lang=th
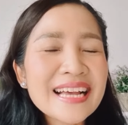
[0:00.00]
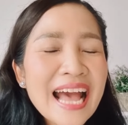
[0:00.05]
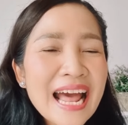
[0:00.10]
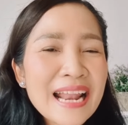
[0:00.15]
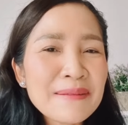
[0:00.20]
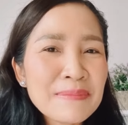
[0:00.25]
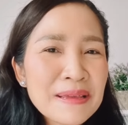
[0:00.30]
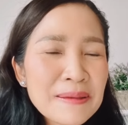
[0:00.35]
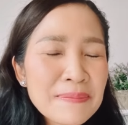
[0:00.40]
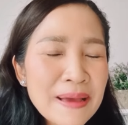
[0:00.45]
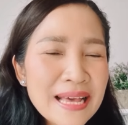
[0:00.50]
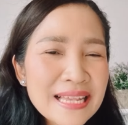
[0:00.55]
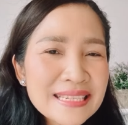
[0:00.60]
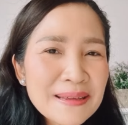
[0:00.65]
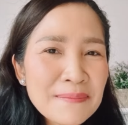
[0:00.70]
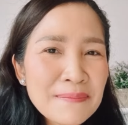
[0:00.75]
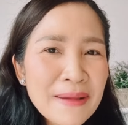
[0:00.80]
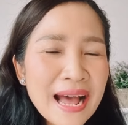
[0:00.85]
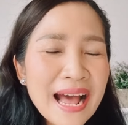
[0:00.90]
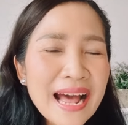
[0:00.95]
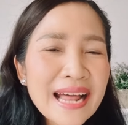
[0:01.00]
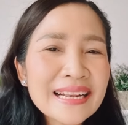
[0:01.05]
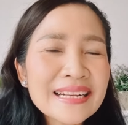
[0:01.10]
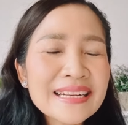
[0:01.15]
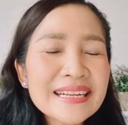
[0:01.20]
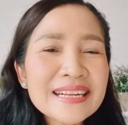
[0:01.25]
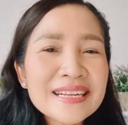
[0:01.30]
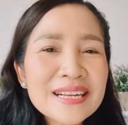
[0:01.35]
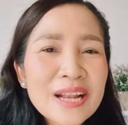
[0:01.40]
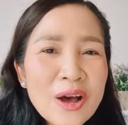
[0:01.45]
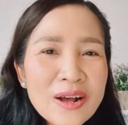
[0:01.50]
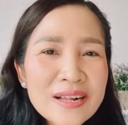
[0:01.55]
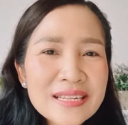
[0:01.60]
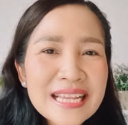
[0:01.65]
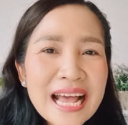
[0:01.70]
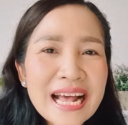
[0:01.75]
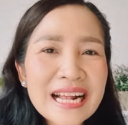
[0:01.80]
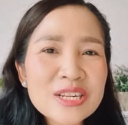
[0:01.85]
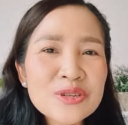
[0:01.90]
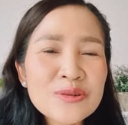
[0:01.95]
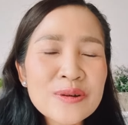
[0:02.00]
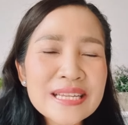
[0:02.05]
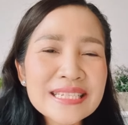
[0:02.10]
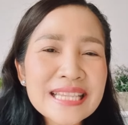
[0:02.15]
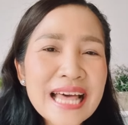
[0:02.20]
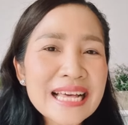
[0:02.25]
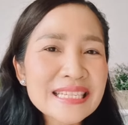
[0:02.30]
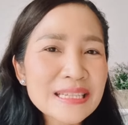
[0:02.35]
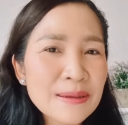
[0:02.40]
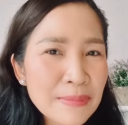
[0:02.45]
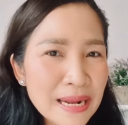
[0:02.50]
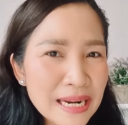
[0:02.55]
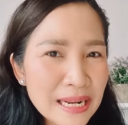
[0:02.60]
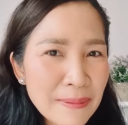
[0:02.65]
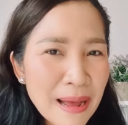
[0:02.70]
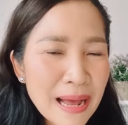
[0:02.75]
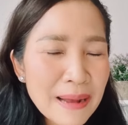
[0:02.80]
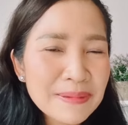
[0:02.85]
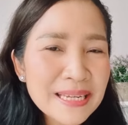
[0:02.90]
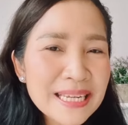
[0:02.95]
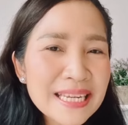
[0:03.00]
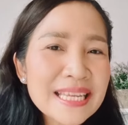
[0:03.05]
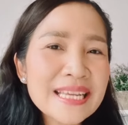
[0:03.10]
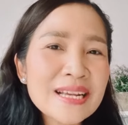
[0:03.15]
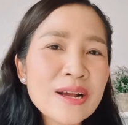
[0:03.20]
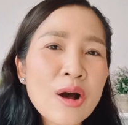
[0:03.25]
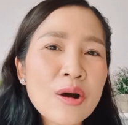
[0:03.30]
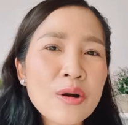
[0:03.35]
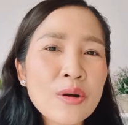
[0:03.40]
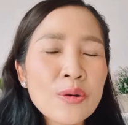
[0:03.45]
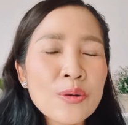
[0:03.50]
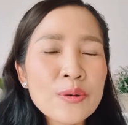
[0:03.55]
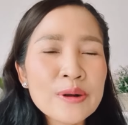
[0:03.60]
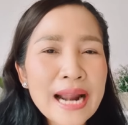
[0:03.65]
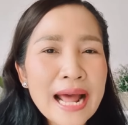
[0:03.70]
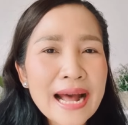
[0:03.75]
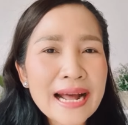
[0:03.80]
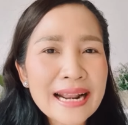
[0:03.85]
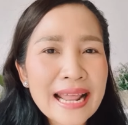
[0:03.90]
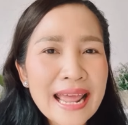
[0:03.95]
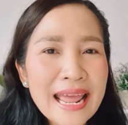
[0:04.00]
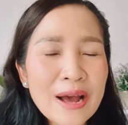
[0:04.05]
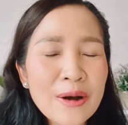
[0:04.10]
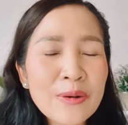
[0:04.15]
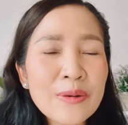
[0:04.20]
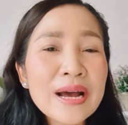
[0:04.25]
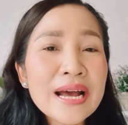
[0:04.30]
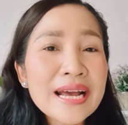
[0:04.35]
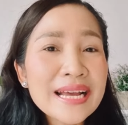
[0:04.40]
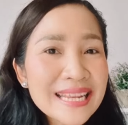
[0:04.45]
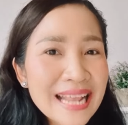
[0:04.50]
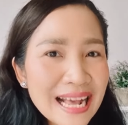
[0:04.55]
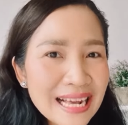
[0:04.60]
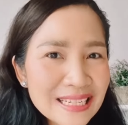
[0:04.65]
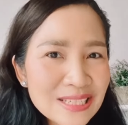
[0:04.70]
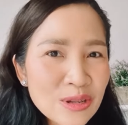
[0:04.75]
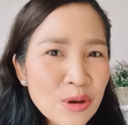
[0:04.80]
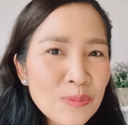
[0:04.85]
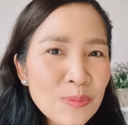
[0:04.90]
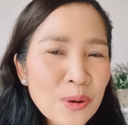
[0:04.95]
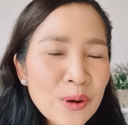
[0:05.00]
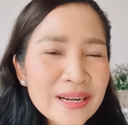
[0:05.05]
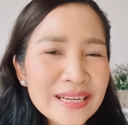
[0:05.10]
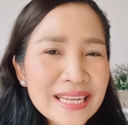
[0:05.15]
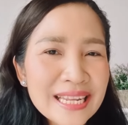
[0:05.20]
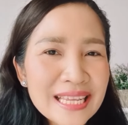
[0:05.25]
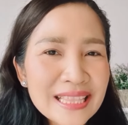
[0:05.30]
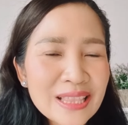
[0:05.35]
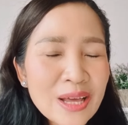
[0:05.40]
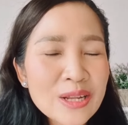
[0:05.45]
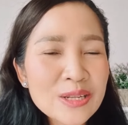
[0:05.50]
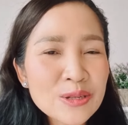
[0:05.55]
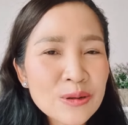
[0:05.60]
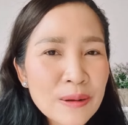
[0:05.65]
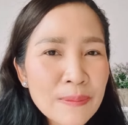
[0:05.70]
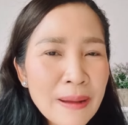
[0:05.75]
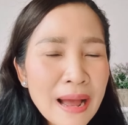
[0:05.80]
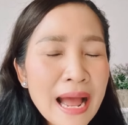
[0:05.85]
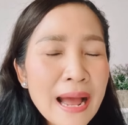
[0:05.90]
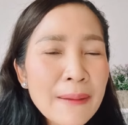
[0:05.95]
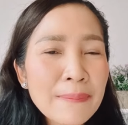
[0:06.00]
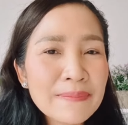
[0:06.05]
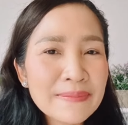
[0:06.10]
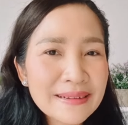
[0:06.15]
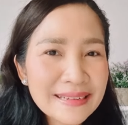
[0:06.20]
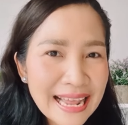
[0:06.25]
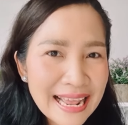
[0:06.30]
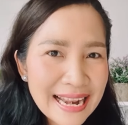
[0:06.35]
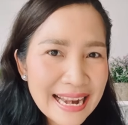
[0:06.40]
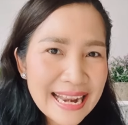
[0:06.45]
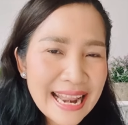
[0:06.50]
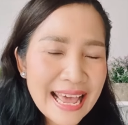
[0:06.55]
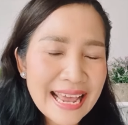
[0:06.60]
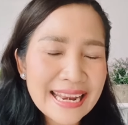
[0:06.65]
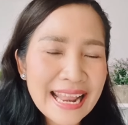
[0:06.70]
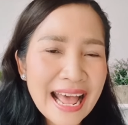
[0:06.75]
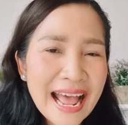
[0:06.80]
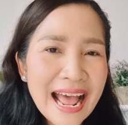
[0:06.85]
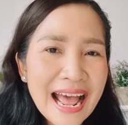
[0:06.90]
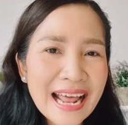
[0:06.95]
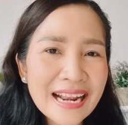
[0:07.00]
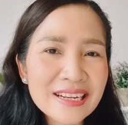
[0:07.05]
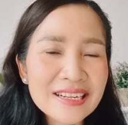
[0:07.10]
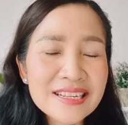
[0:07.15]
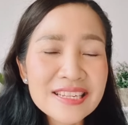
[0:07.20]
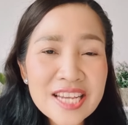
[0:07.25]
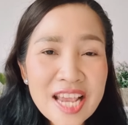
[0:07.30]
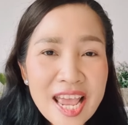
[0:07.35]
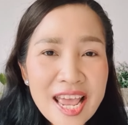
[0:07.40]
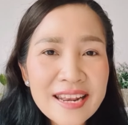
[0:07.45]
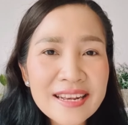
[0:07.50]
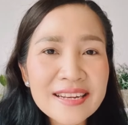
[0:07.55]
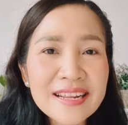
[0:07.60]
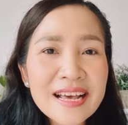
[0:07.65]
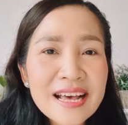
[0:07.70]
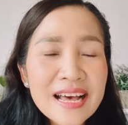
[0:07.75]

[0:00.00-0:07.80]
การมีเพศสัมพันธ์นอกจากช่วยสร้างสัมพันธภาพที่ดีของคู่รักแล้ว ยังส่งผลดีต่อสุขภาพในหลายๆ ด้าน เช่น